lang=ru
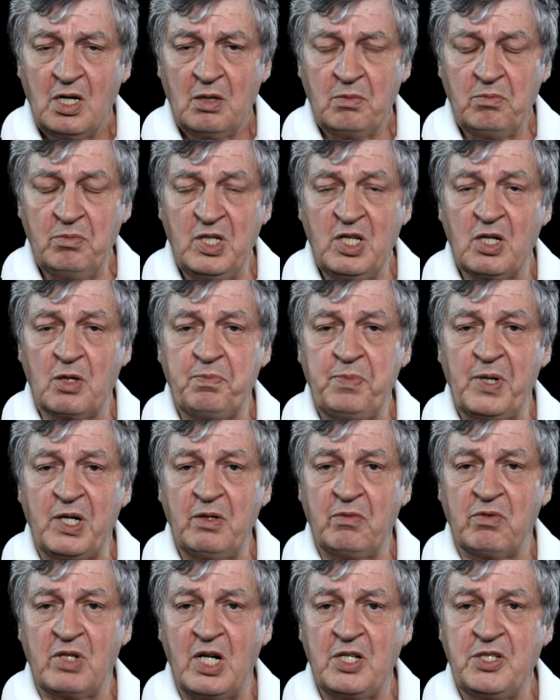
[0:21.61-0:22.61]
Мир
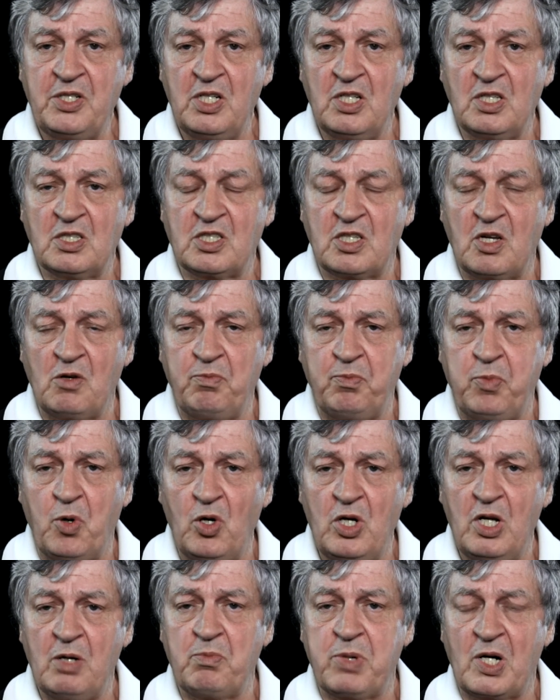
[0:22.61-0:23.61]
превратился в
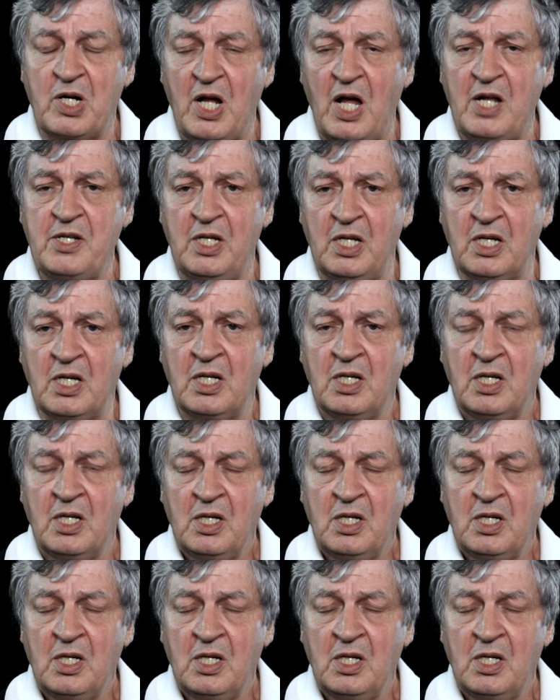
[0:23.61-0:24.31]
поле брани,